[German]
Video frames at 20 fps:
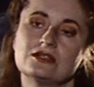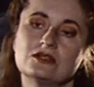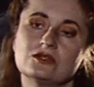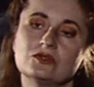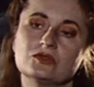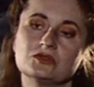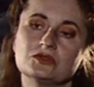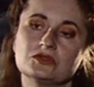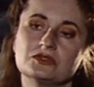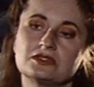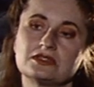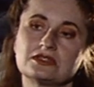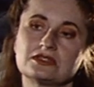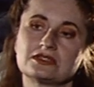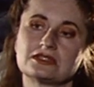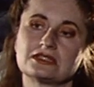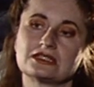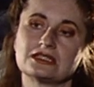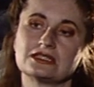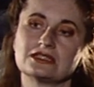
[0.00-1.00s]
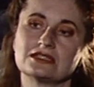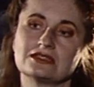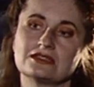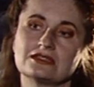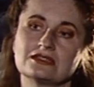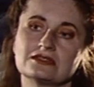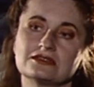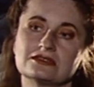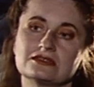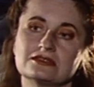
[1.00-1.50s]
Und
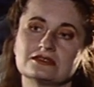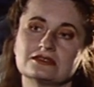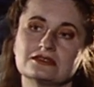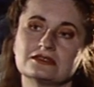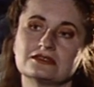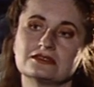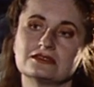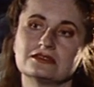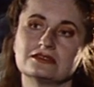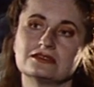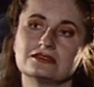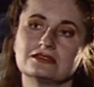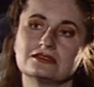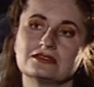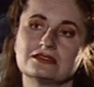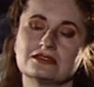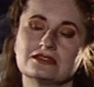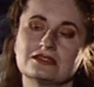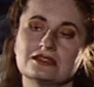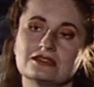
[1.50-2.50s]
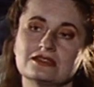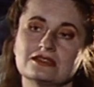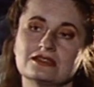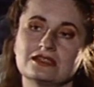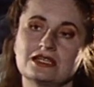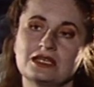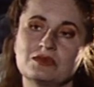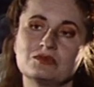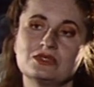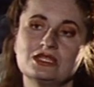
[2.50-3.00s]

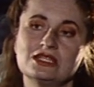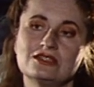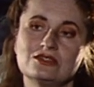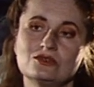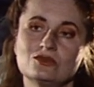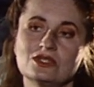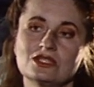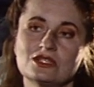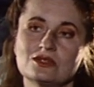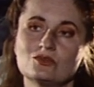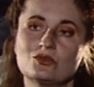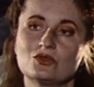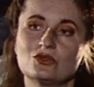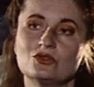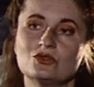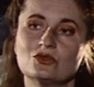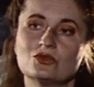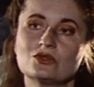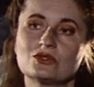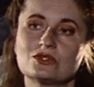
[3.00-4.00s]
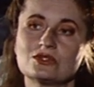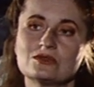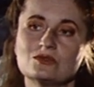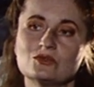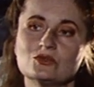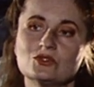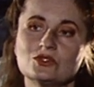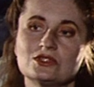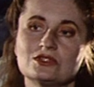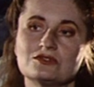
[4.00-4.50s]
äh, eben nicht nur in ihren Produkten
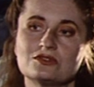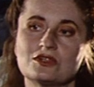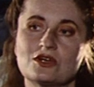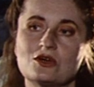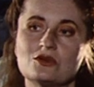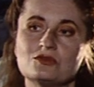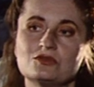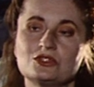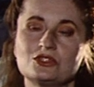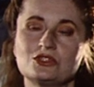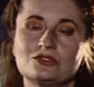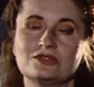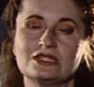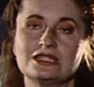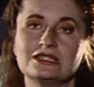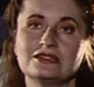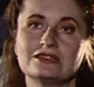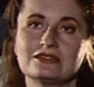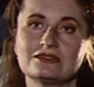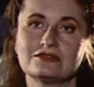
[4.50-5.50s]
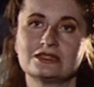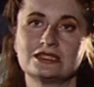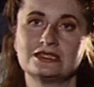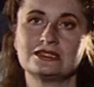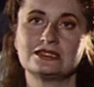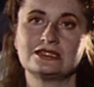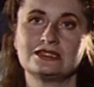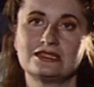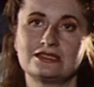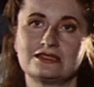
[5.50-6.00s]
muss die Frau verschwinden, wenn sie
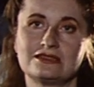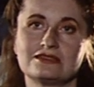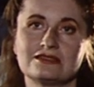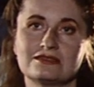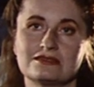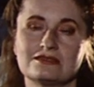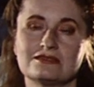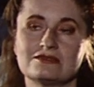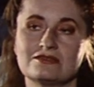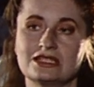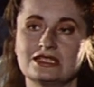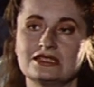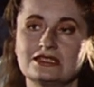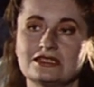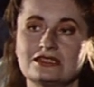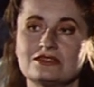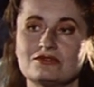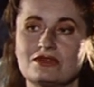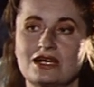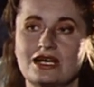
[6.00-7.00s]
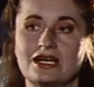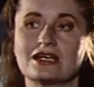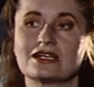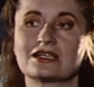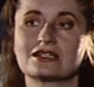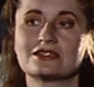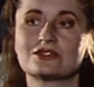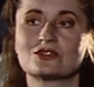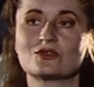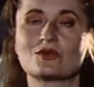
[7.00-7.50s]
sich wenn sie es
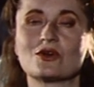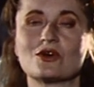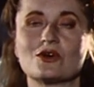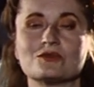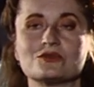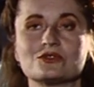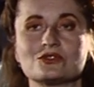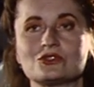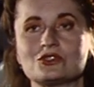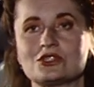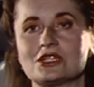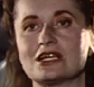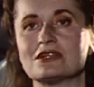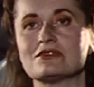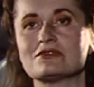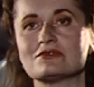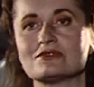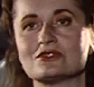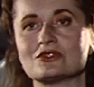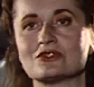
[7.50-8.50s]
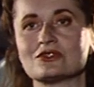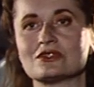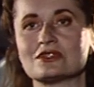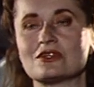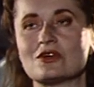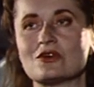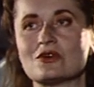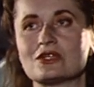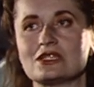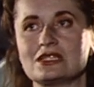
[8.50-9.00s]
wagt, sie überhaupt zu schaffen, sondern
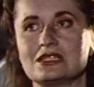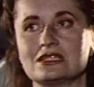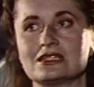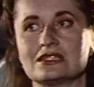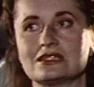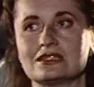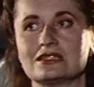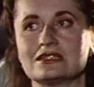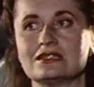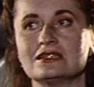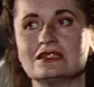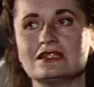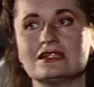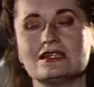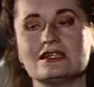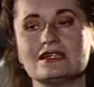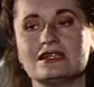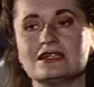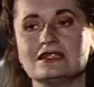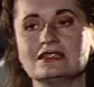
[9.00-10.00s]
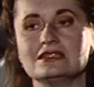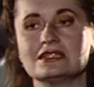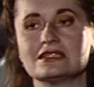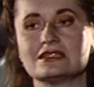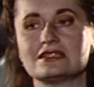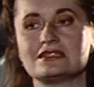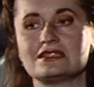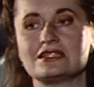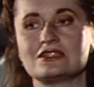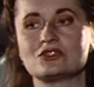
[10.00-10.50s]
auch in ihrer, in ihrer
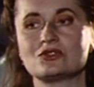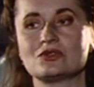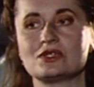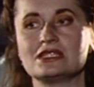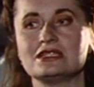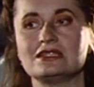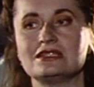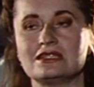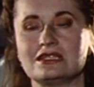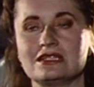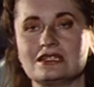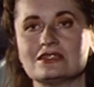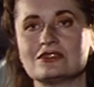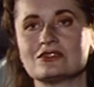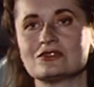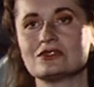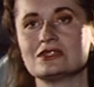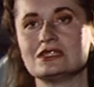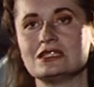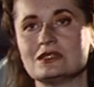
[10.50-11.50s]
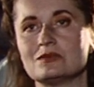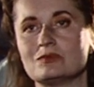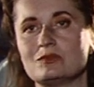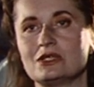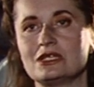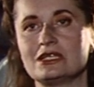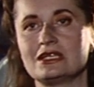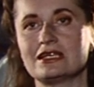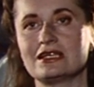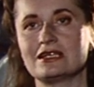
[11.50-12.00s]
Sexualität und in ihrem
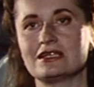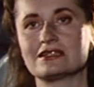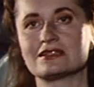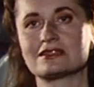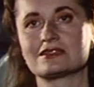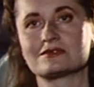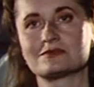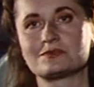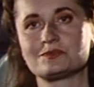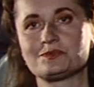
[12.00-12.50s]
Begehren.